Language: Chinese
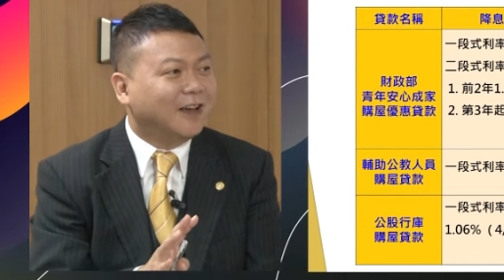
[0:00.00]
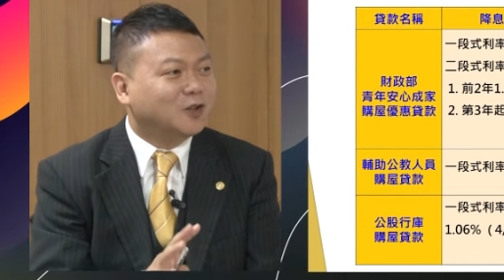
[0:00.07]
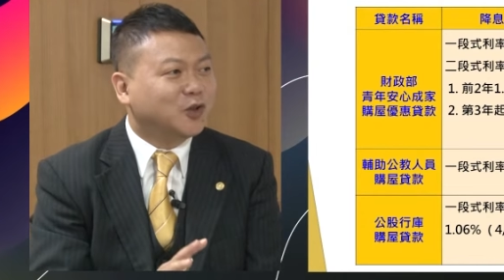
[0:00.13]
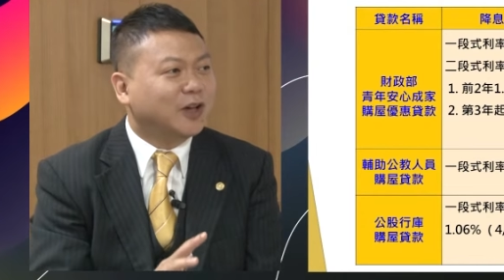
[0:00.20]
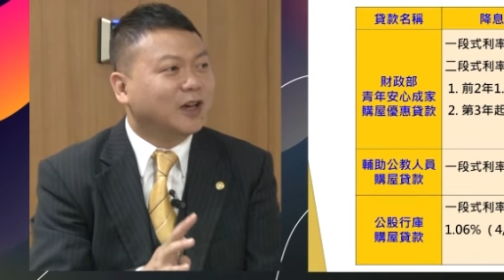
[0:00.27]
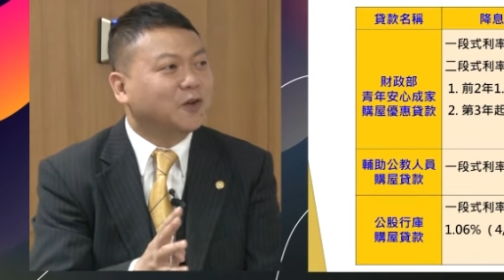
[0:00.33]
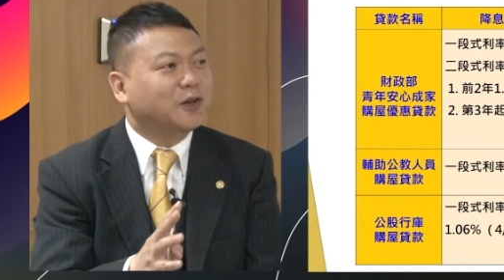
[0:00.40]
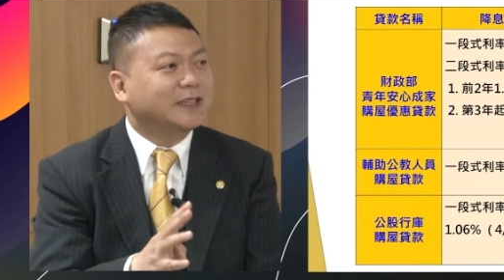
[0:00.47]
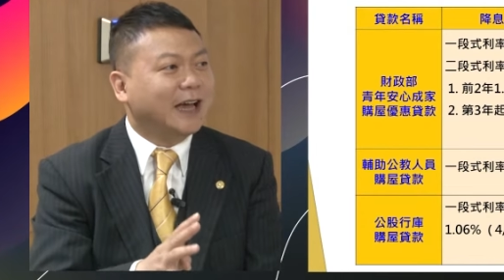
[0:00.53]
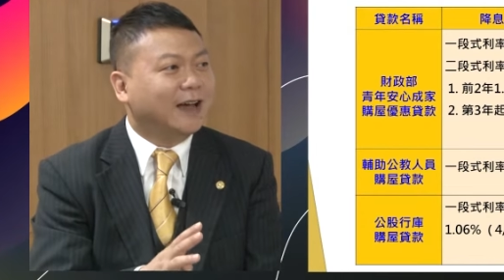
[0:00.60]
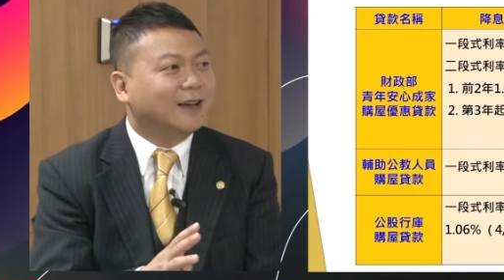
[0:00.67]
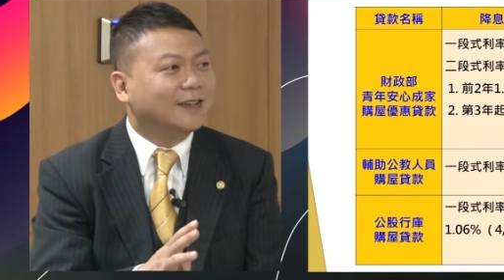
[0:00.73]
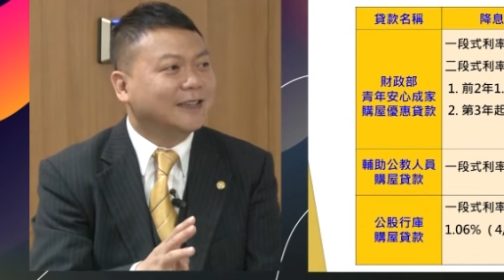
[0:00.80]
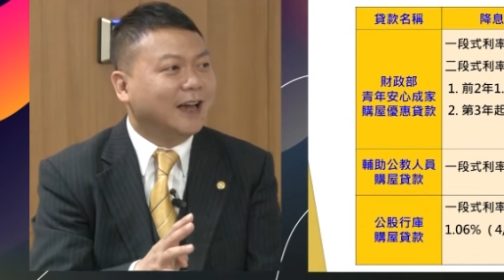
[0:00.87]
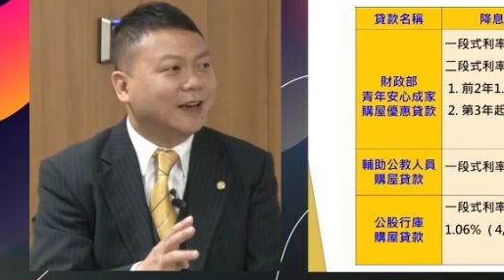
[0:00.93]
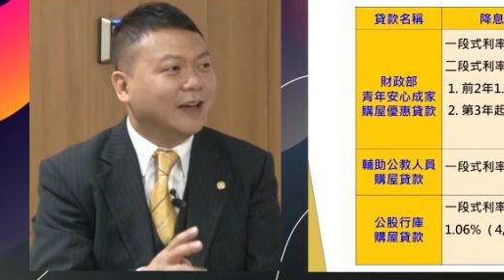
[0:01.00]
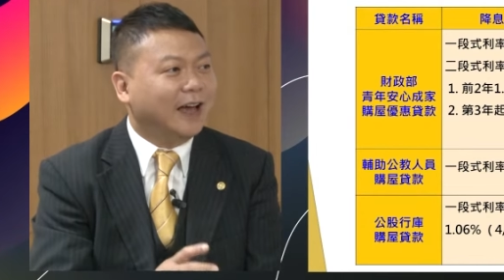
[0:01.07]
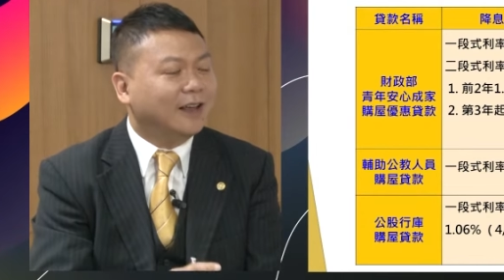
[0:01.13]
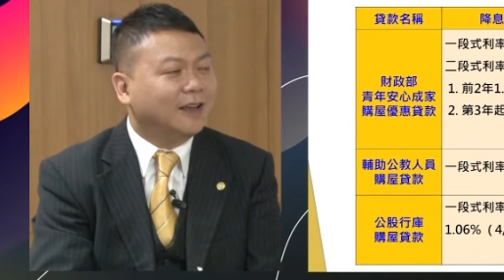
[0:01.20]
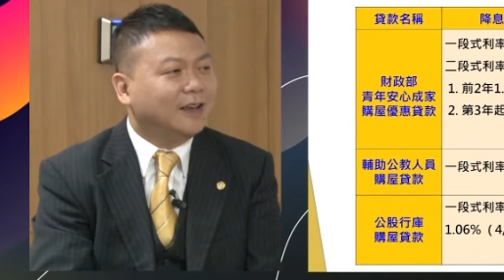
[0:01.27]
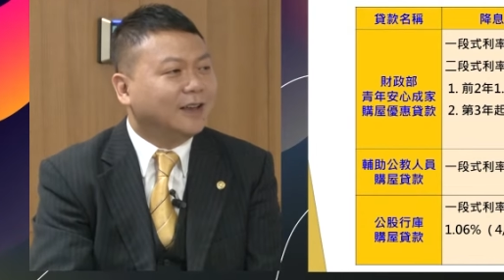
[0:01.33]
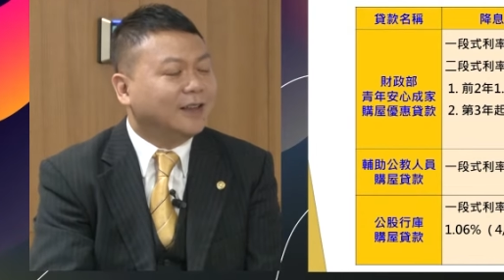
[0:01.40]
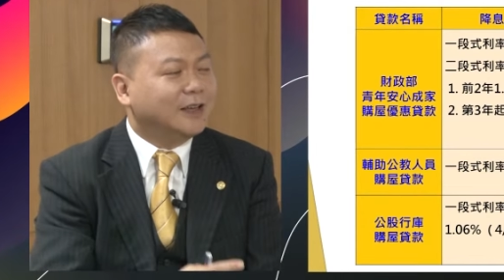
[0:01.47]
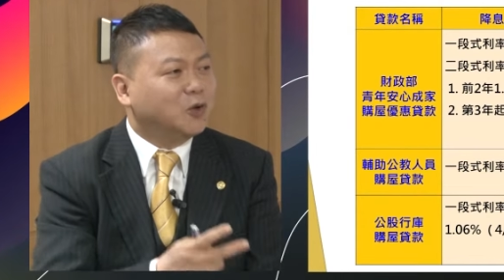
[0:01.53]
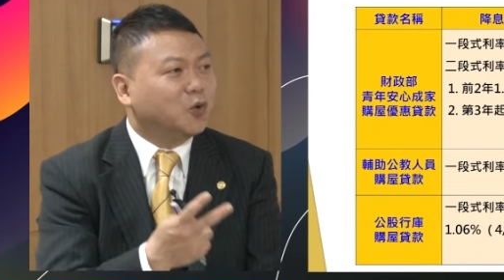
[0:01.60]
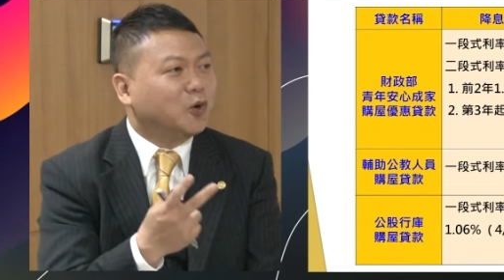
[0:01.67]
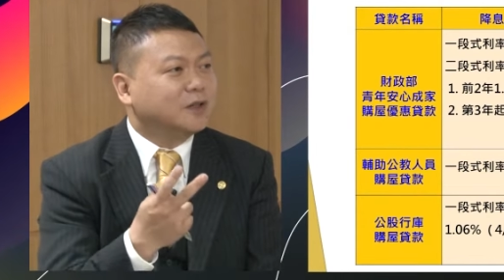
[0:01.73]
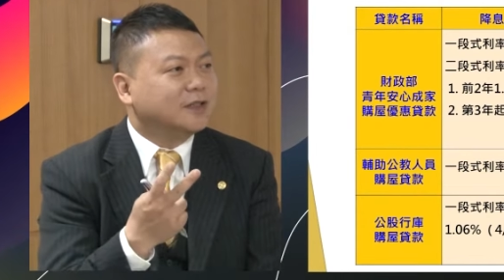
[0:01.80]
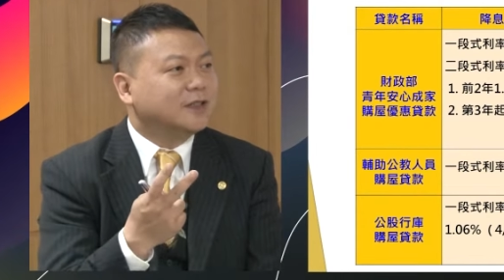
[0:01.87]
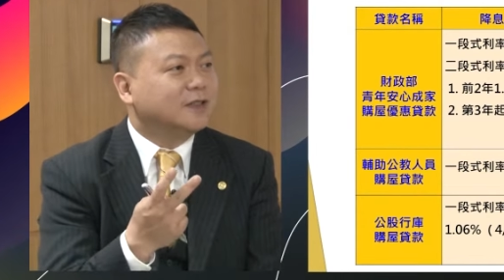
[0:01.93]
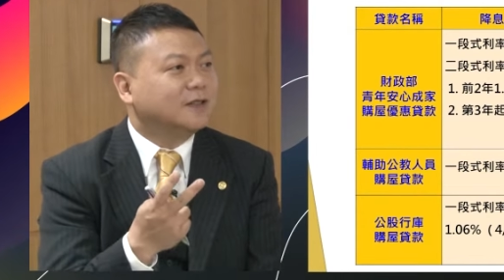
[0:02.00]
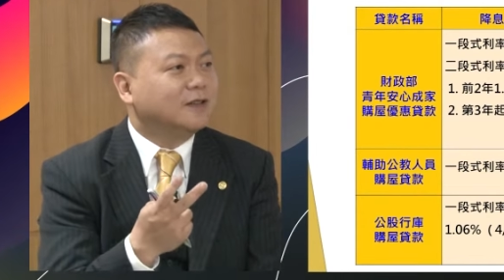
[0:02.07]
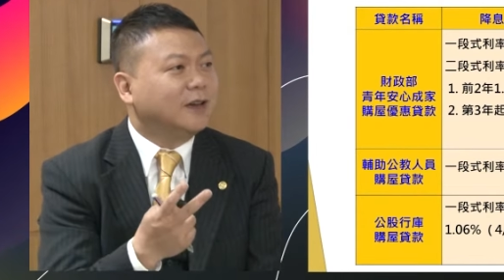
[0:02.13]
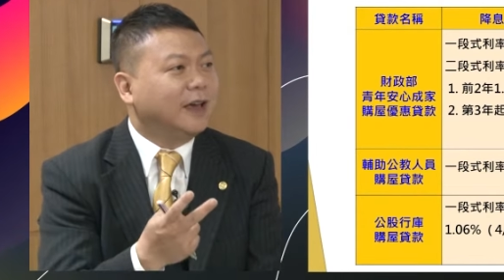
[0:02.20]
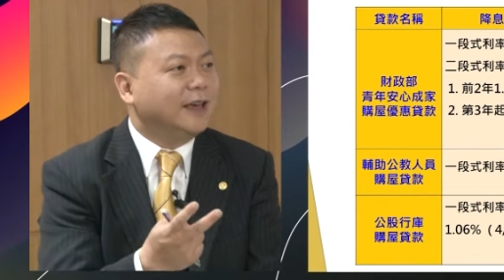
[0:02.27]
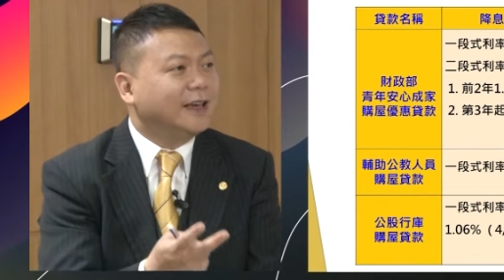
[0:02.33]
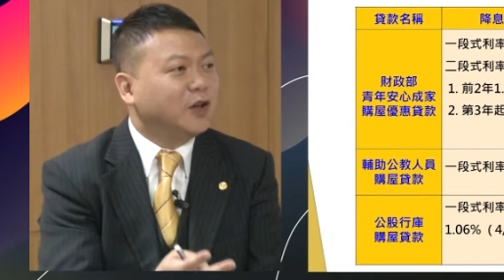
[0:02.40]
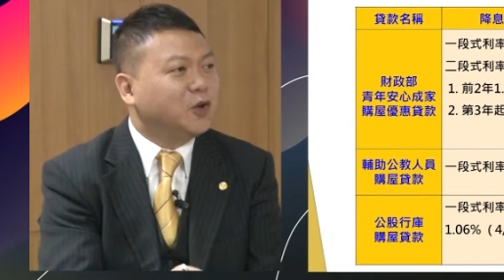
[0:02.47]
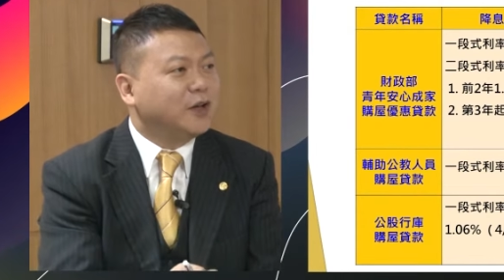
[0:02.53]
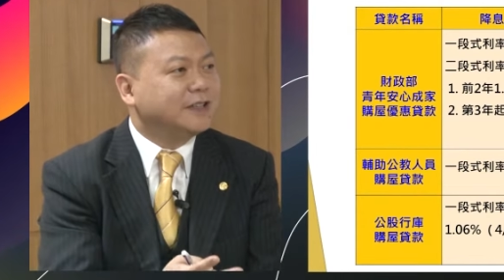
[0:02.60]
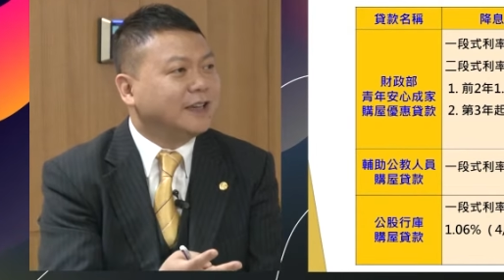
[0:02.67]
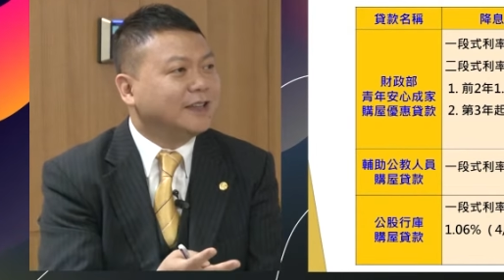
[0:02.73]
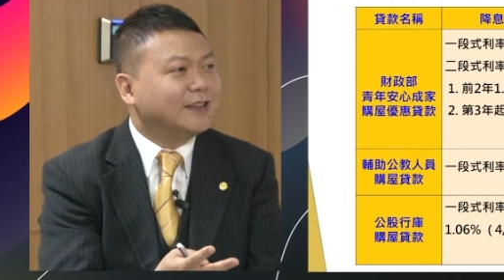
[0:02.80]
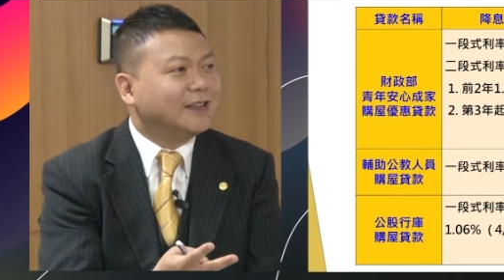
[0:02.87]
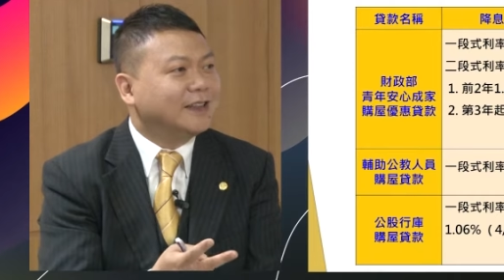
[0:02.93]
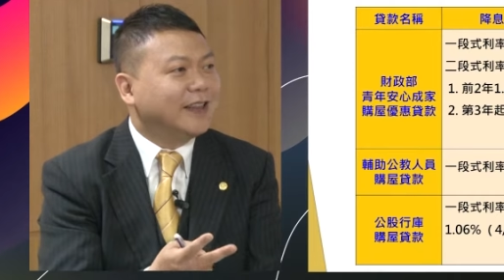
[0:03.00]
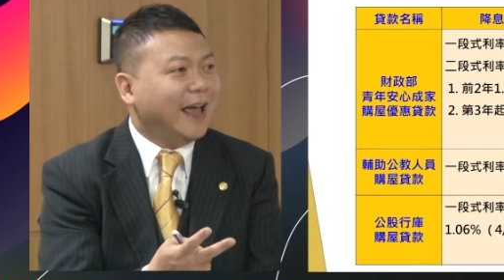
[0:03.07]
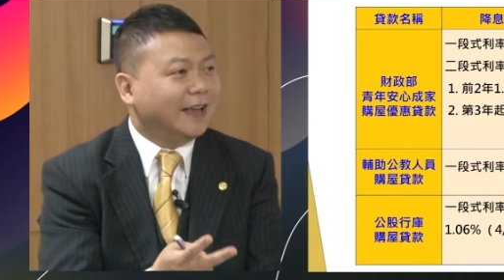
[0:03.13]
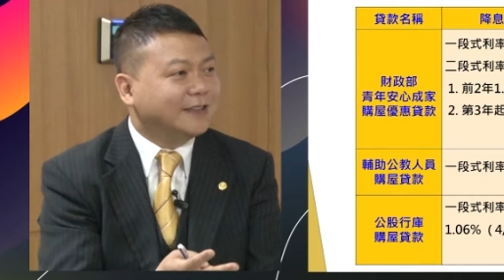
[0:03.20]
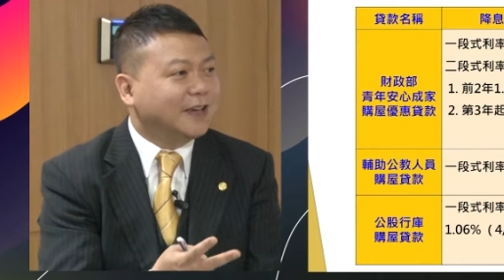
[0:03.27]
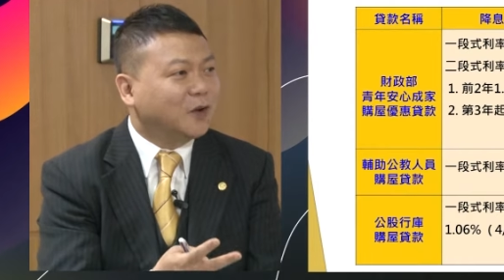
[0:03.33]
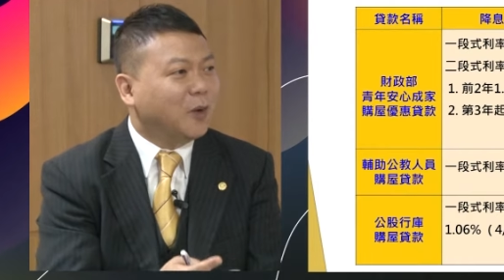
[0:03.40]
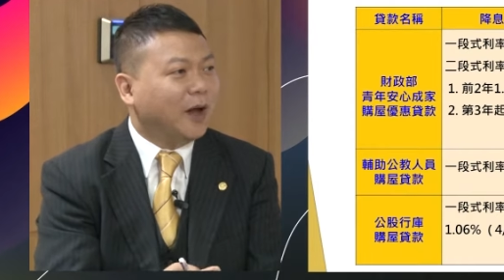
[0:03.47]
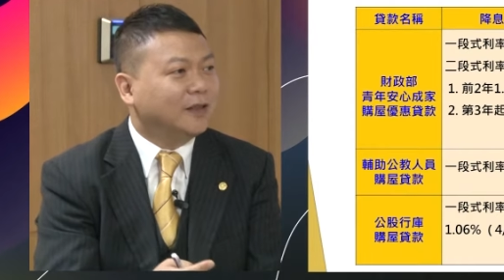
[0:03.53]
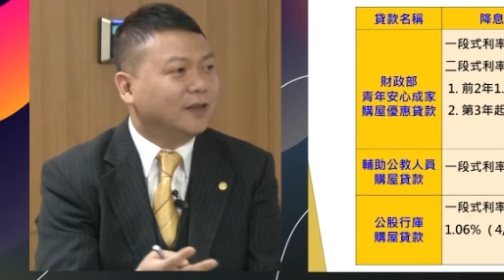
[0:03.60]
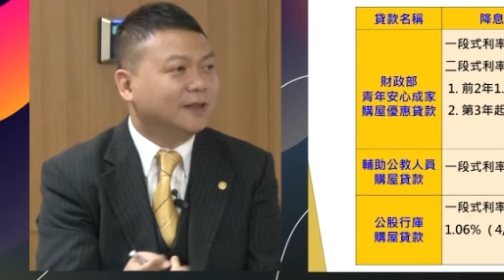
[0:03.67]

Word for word: 所以各位想想看，你如果是1个月省2000块，